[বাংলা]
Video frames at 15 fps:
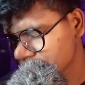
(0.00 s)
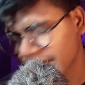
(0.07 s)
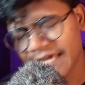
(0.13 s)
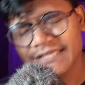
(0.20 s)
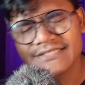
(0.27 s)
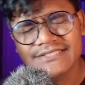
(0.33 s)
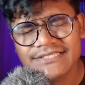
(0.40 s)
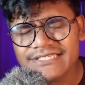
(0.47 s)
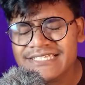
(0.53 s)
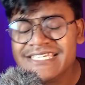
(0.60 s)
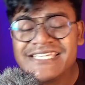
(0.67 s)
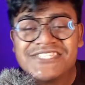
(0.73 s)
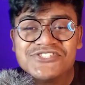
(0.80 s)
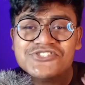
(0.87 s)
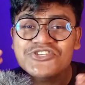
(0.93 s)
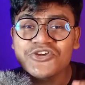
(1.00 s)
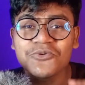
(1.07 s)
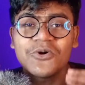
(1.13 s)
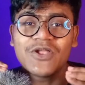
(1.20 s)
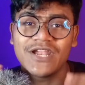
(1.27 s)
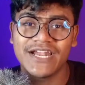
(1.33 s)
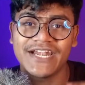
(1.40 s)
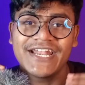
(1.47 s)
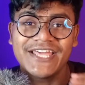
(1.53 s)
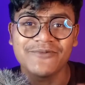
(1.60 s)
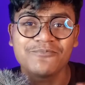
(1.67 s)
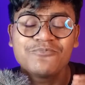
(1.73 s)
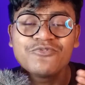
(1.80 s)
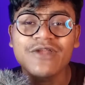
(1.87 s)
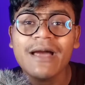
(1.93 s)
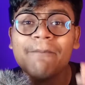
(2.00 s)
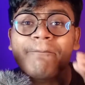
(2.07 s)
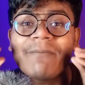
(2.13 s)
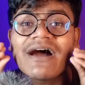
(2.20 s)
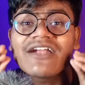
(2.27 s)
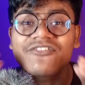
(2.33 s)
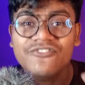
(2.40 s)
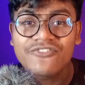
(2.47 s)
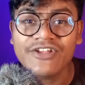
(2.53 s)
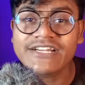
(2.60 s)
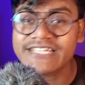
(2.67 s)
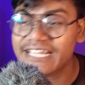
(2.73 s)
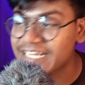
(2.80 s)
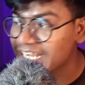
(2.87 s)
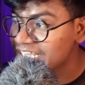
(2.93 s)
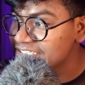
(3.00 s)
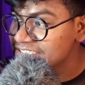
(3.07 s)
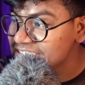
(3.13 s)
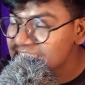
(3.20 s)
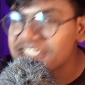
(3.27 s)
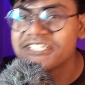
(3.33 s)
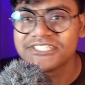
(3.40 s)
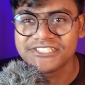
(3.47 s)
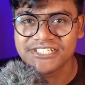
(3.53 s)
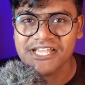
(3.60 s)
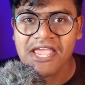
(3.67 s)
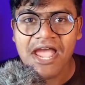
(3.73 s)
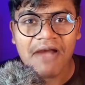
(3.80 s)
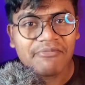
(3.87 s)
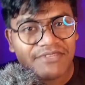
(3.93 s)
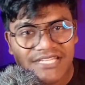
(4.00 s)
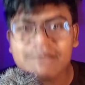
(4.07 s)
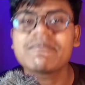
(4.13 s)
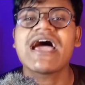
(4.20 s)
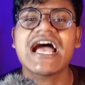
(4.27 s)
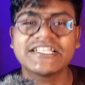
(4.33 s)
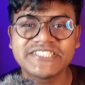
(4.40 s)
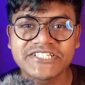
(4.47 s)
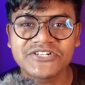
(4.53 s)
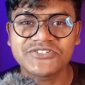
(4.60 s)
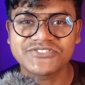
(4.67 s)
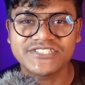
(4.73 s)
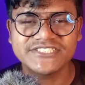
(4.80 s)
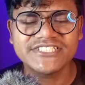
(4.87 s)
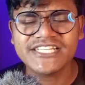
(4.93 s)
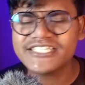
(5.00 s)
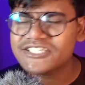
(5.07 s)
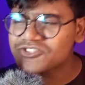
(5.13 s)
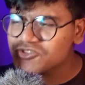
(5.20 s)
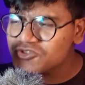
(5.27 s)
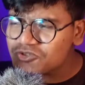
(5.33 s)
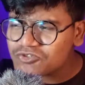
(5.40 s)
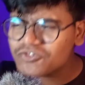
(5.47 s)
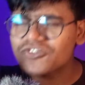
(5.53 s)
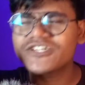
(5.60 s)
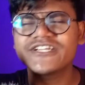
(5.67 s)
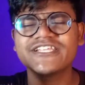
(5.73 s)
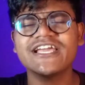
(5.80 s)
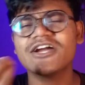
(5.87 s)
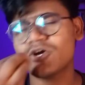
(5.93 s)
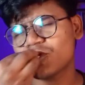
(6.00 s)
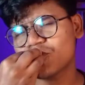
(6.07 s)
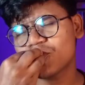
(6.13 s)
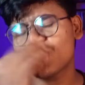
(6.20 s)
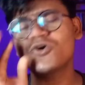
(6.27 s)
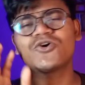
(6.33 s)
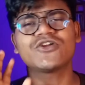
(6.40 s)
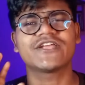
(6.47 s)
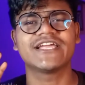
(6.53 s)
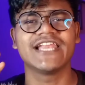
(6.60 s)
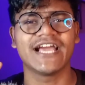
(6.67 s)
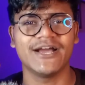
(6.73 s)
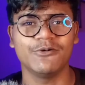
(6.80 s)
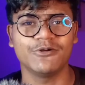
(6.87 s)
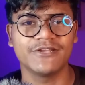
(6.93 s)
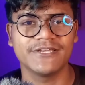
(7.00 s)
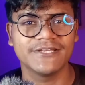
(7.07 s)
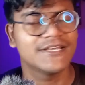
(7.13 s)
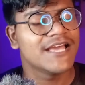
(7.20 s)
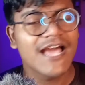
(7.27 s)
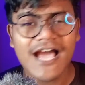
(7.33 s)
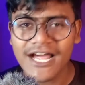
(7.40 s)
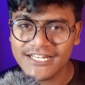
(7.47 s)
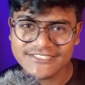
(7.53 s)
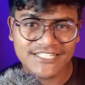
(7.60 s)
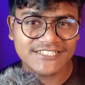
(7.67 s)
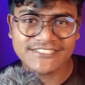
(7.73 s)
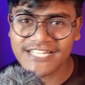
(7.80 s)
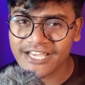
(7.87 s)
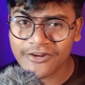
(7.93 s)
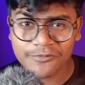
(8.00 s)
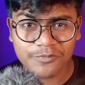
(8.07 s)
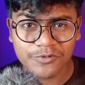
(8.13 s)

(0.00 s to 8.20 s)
ভাই কিচ্ছু বলার নাই পুরা পারফেক্ট একখান জিনিস আমাদের সামনে হাজির করছে যেটা জাস্ট টুক করে নিয়ে কুক করে গিলে খাবো না আর যারা যারা এখন